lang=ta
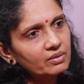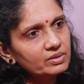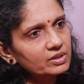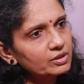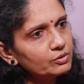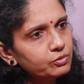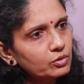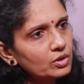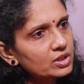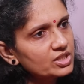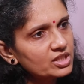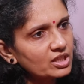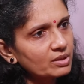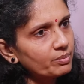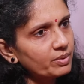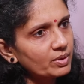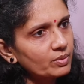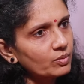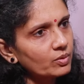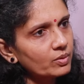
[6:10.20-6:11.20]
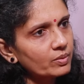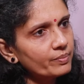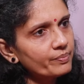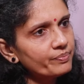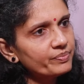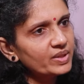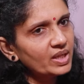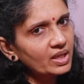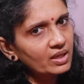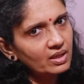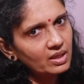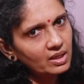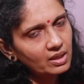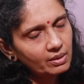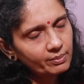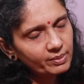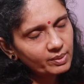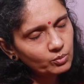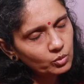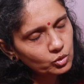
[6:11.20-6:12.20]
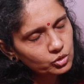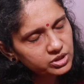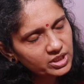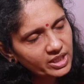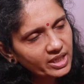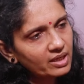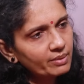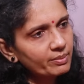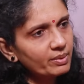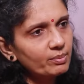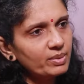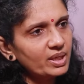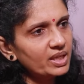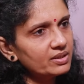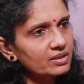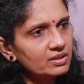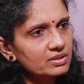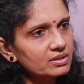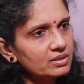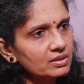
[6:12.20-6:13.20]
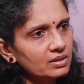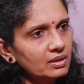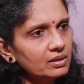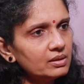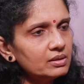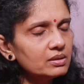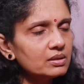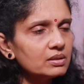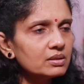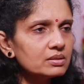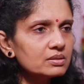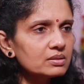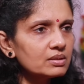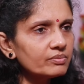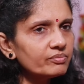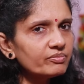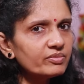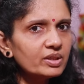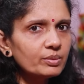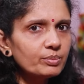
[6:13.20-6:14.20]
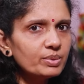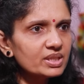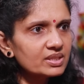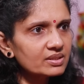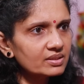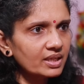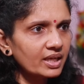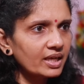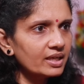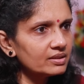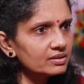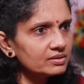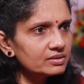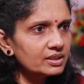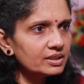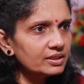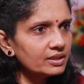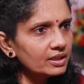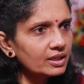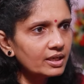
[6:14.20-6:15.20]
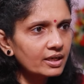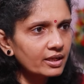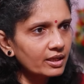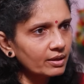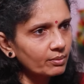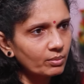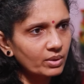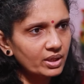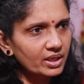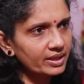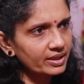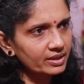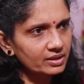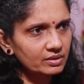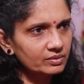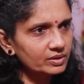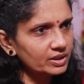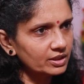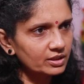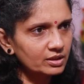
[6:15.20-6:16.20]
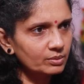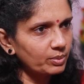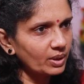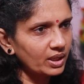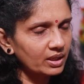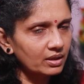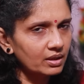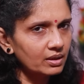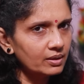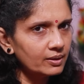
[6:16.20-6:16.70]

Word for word: இதெல்லாம் வந்து ஃபுல்லாக செக் பண்ணுவோம் எல்லாமே மோஸ்ட்லி எல்லாமே பிளட் டெஸ்ட் தான் சம் வில் பி ஸ்கேன் சிடி இல்லைனா எம்ஆர்ஐ ஏதாவது எடுத்து